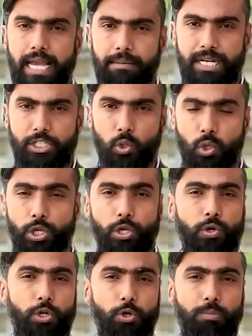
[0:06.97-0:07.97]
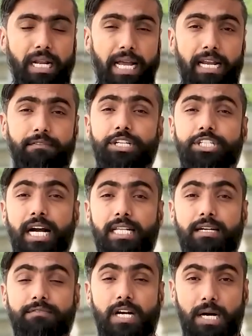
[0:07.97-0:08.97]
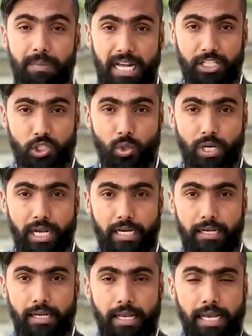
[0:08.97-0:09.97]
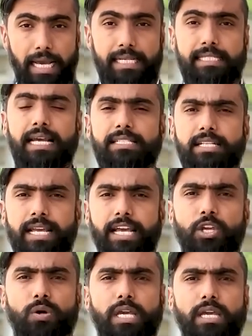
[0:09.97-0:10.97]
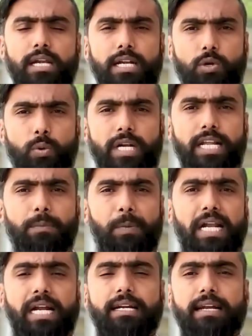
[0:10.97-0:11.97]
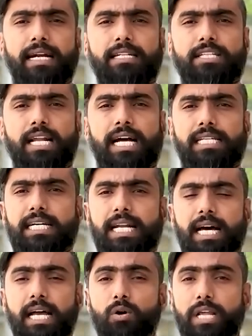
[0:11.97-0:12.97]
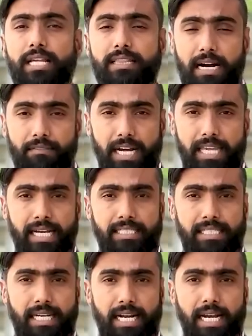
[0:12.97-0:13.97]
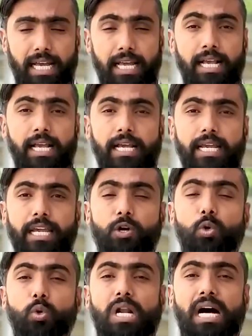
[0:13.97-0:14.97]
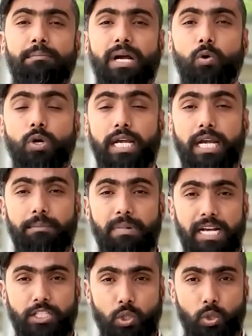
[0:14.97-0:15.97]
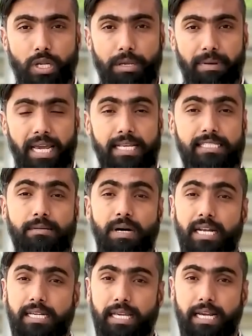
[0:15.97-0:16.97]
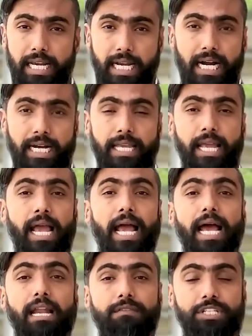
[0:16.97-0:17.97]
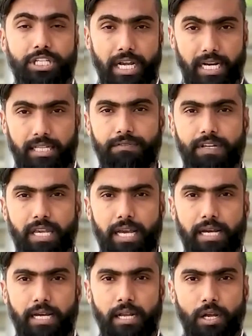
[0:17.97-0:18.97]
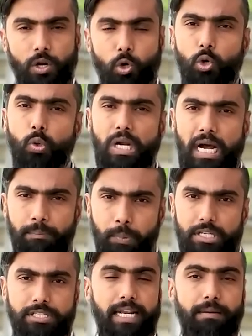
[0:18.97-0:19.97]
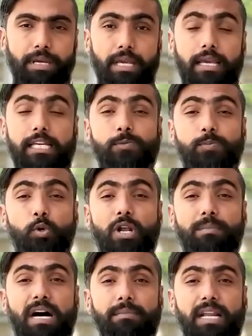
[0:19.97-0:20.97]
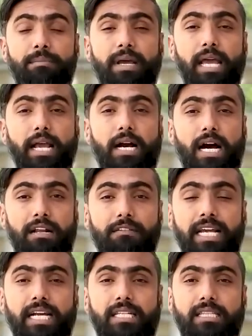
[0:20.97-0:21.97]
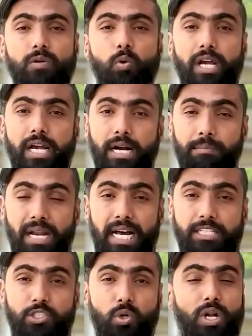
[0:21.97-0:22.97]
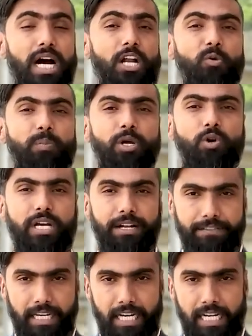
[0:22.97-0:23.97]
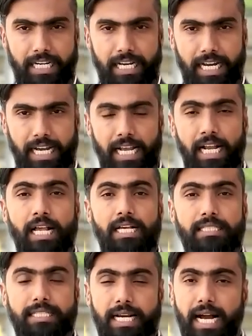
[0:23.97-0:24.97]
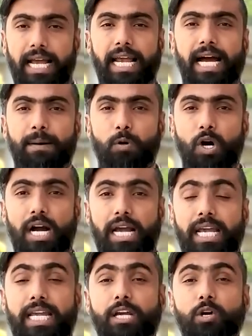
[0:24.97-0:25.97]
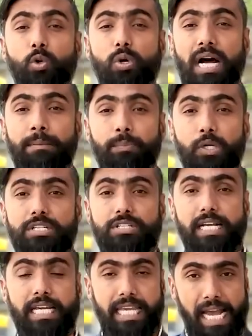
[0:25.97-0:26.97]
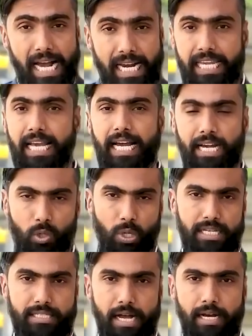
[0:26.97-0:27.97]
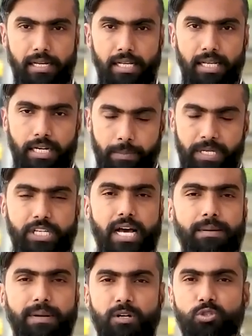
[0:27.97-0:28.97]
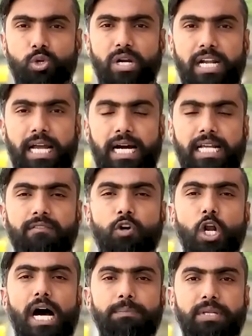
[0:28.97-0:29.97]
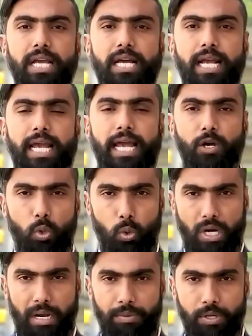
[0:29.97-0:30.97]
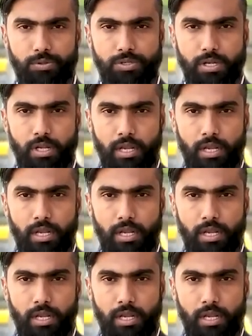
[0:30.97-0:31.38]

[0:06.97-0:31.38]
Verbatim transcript: क्या मशहूर यूट्यूबर एलविश यादव गमला चोर है ऐसा इसलिए क्योंकि ट्विटर पर एक ट्रेंड चलाया जा रहा है और यह दावा किया जा रहा है कि गुरुग्राम में हुई गमला चोरी में इस्तेमाल की गई गाड़ी एलविश यादव की है गुरुग्राम पुलिस ने भी इस पूरे मामले में कार्रवाई करते हुए गमला चोर आरोपी को गिरफ्तार कर लिया है दिखाएंगे आपको आगे कि गुरुग्राम पुलिस ने क्या किया है खुलासा नमस्कार मैं हूं सुनील यादव और आप देख रहे हैं गुरुग्राम न्यूज